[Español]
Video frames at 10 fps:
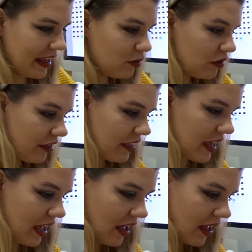algunos
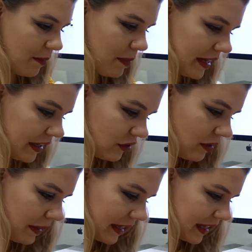días esperando
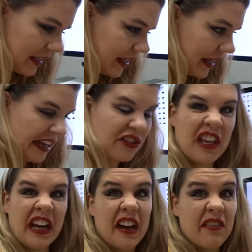el paquete y no
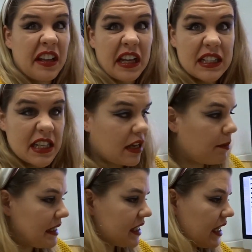llegaba ya, así que
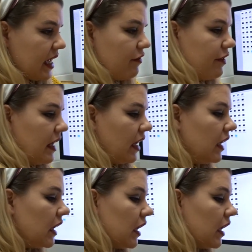pensé que al final